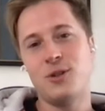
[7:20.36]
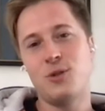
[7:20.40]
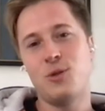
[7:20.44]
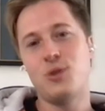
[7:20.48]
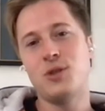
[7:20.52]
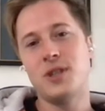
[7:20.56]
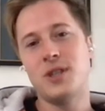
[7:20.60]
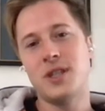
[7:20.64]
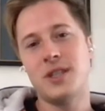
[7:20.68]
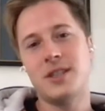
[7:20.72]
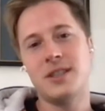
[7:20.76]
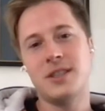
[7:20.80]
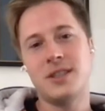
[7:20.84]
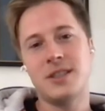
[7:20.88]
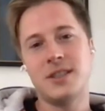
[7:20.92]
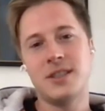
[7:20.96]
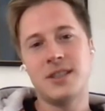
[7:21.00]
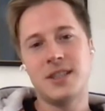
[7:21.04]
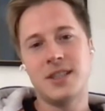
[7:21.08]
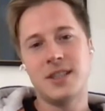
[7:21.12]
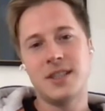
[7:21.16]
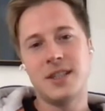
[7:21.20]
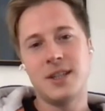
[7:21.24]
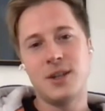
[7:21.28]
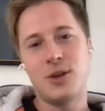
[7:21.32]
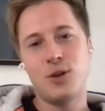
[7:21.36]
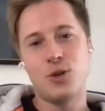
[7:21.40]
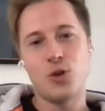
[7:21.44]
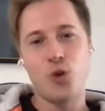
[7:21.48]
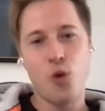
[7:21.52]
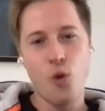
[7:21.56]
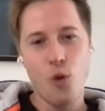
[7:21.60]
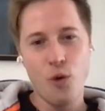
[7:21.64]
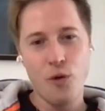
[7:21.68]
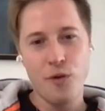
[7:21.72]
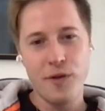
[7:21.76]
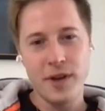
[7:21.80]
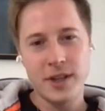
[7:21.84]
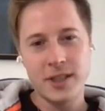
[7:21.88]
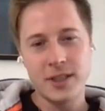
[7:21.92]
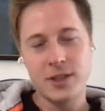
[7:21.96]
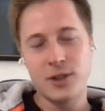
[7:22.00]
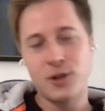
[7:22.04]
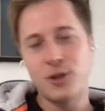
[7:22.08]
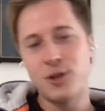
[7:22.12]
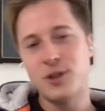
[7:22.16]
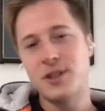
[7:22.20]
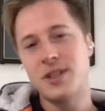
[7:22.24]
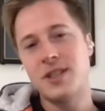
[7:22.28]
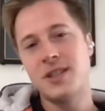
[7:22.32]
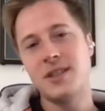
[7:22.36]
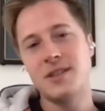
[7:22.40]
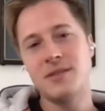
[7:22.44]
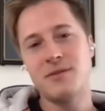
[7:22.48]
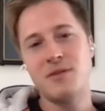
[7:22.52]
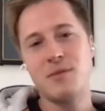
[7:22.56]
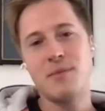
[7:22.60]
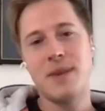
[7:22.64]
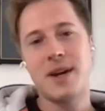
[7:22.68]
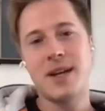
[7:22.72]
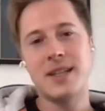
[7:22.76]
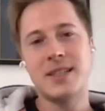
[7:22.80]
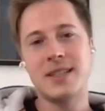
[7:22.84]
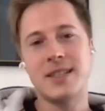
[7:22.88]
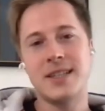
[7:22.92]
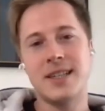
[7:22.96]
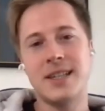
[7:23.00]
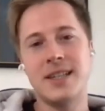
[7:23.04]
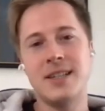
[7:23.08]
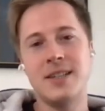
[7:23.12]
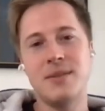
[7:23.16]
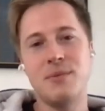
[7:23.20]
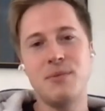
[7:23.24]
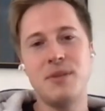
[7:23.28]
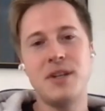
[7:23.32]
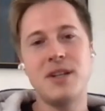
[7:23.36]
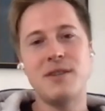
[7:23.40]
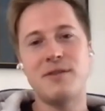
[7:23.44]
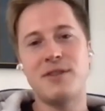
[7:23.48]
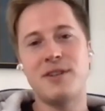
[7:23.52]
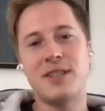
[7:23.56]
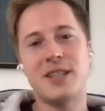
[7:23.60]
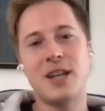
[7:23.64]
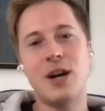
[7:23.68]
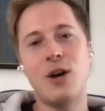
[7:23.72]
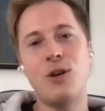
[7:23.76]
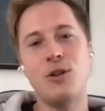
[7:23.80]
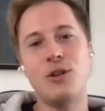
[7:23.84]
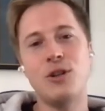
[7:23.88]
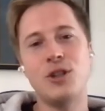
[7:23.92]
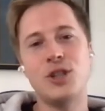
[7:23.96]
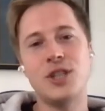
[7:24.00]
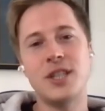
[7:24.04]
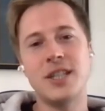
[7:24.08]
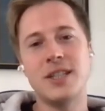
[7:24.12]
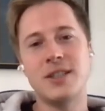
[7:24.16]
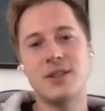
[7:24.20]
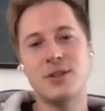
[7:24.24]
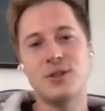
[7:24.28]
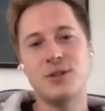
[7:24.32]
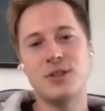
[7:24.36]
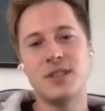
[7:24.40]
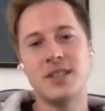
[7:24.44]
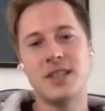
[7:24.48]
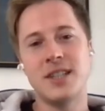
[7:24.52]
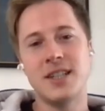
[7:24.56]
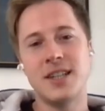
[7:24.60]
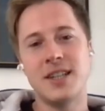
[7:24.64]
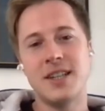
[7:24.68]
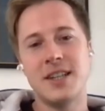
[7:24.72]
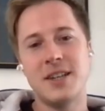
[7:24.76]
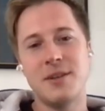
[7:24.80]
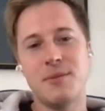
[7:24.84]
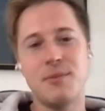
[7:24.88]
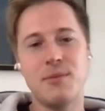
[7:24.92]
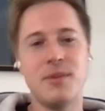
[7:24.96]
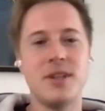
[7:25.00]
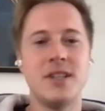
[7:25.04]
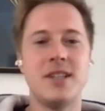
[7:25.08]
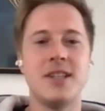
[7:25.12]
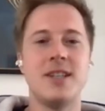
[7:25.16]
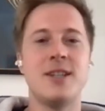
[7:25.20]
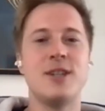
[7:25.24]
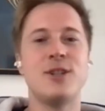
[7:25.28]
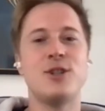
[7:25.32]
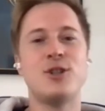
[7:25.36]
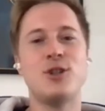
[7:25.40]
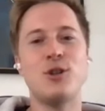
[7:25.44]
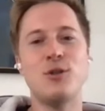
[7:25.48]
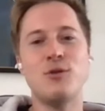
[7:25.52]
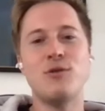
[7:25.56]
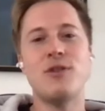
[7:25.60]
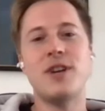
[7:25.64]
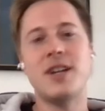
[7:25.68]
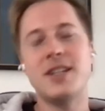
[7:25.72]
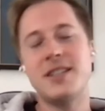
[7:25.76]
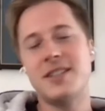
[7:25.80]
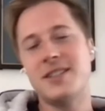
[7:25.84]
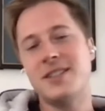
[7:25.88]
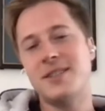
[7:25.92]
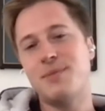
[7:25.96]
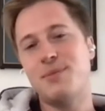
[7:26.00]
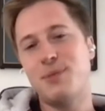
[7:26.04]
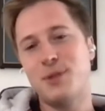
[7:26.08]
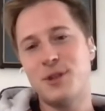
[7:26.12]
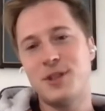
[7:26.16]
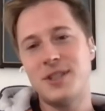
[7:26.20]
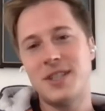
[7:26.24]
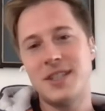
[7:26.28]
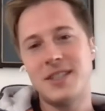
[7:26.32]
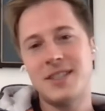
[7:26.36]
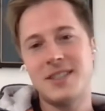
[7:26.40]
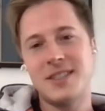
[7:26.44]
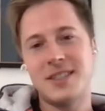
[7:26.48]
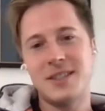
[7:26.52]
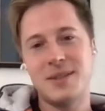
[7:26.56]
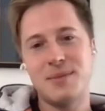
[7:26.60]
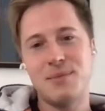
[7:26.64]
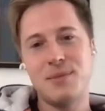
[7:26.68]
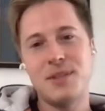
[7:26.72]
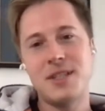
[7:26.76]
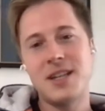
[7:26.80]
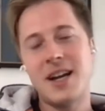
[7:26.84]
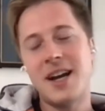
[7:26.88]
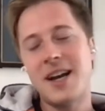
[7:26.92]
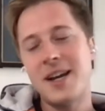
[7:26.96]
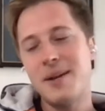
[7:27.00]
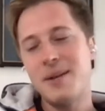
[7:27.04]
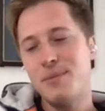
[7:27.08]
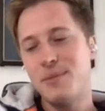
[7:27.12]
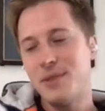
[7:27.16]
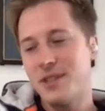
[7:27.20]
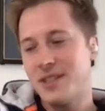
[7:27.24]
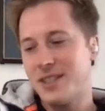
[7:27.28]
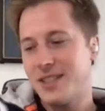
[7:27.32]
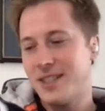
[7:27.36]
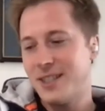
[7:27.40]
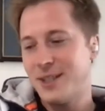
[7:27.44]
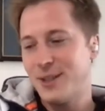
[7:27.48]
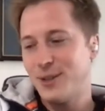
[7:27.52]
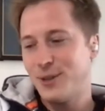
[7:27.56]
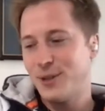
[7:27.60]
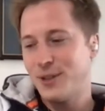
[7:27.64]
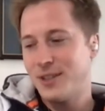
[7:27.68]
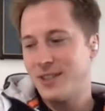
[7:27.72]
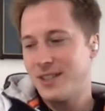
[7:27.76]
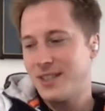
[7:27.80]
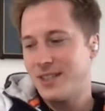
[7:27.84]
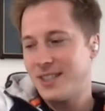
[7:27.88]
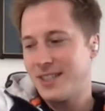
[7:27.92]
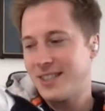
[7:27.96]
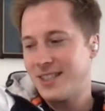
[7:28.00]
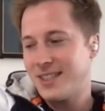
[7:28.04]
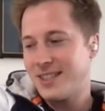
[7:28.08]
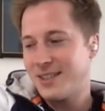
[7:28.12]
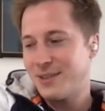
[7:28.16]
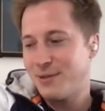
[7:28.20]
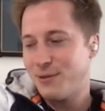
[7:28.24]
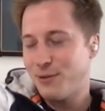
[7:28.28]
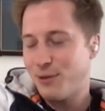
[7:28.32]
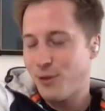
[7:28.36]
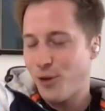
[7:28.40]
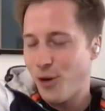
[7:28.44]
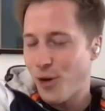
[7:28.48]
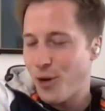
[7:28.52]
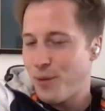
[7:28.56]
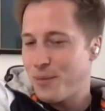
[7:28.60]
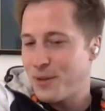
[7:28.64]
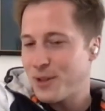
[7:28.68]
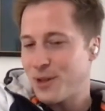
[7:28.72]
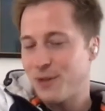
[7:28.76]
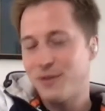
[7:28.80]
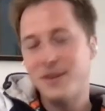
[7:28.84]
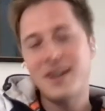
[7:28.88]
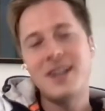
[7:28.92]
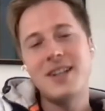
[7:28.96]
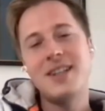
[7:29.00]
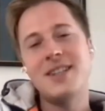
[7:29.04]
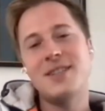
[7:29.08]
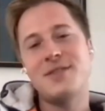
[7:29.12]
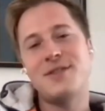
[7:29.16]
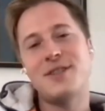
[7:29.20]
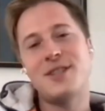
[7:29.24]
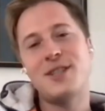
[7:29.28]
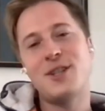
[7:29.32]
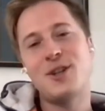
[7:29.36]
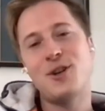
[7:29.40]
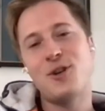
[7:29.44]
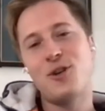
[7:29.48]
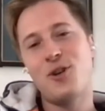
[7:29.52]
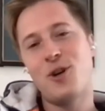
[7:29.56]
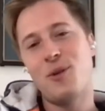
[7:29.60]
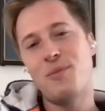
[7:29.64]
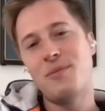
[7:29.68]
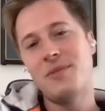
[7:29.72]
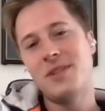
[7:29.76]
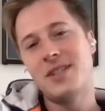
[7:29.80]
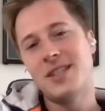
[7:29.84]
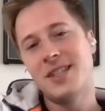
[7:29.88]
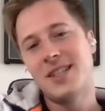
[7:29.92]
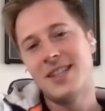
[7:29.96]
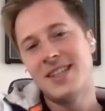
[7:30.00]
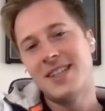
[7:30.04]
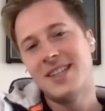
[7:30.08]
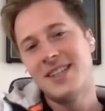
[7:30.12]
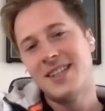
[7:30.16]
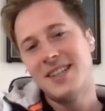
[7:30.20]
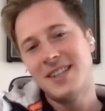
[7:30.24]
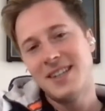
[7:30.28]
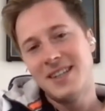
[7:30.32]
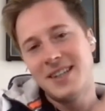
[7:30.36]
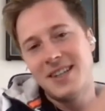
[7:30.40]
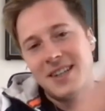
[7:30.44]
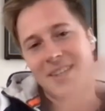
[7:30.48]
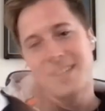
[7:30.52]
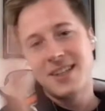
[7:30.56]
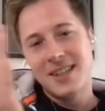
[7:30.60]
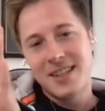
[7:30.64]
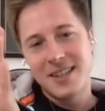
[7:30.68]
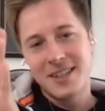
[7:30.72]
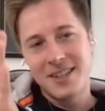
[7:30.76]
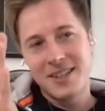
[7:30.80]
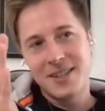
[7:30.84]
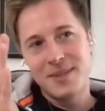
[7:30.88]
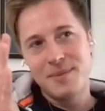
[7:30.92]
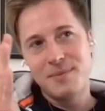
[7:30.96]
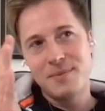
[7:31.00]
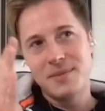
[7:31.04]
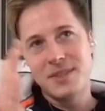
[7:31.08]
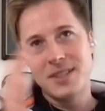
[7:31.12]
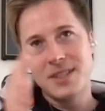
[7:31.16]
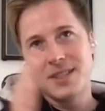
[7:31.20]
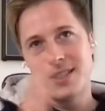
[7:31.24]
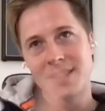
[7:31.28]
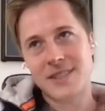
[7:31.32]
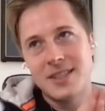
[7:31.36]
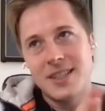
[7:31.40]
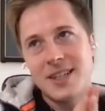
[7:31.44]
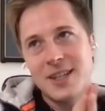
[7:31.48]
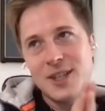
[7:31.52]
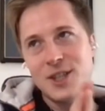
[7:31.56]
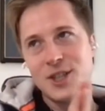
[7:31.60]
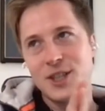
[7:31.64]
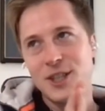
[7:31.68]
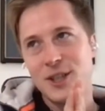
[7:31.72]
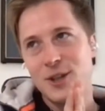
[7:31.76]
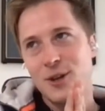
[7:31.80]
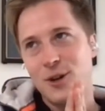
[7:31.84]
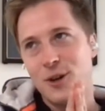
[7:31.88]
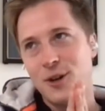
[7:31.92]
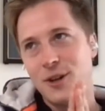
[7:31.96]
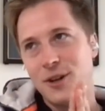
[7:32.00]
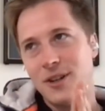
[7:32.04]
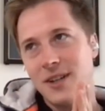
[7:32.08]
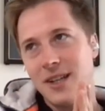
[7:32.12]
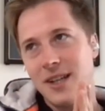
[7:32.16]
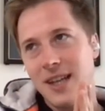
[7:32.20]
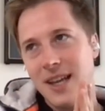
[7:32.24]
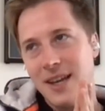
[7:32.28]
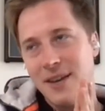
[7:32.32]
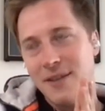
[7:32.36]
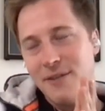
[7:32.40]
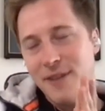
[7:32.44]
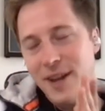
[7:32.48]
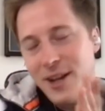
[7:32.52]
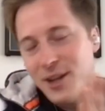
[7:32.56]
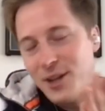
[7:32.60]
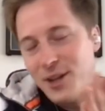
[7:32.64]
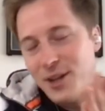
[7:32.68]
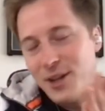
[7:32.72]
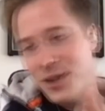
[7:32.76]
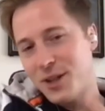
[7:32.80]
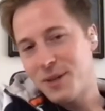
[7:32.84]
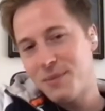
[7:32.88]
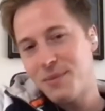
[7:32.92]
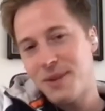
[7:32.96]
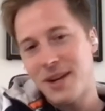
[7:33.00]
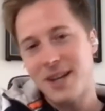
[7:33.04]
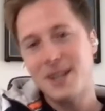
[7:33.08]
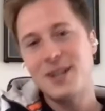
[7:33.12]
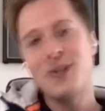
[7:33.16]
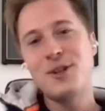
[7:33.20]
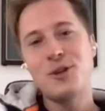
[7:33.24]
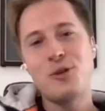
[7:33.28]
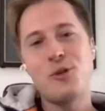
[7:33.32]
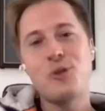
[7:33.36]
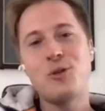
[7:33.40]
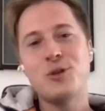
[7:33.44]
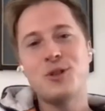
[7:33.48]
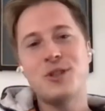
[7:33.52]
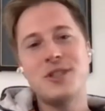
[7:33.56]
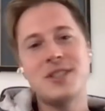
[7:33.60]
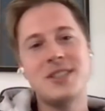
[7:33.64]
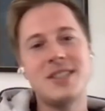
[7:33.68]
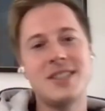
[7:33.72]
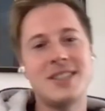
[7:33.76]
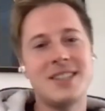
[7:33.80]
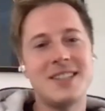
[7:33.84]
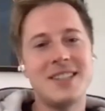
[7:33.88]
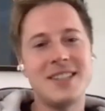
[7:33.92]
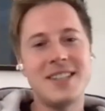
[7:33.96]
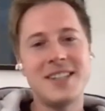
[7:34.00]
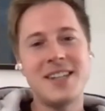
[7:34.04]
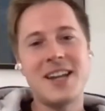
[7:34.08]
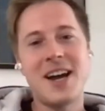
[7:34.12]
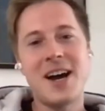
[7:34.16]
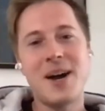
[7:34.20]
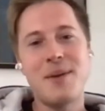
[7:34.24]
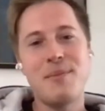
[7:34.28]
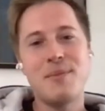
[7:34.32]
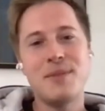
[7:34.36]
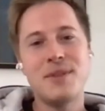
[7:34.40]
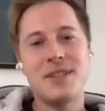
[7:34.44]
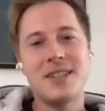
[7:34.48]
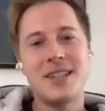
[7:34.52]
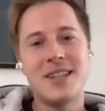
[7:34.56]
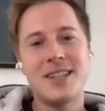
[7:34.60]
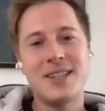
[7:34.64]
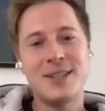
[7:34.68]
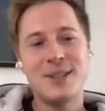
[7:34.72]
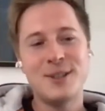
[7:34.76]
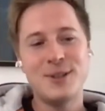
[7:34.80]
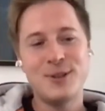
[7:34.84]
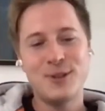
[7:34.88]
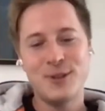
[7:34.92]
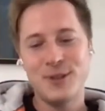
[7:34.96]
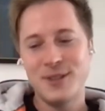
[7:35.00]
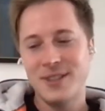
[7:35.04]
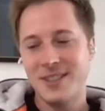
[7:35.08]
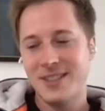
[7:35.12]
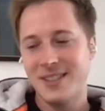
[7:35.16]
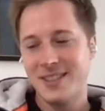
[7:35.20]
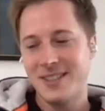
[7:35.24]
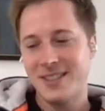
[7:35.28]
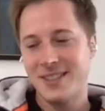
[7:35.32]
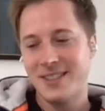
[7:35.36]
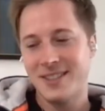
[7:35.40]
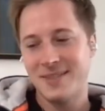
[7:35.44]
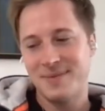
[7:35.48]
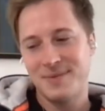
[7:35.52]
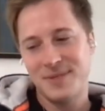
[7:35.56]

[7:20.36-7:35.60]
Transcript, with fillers: tolle, großartige und hochwertige Künstlerin wie Maite Kelly mir da Vertrauen schenkt und mich in den Songwriting-Prozess mit einbezieht. Und ich freue mich auf alles, was da noch kommt. Ähm, dieses Jahr stehen noch eventuell ein paar andere große Namen mit an. Und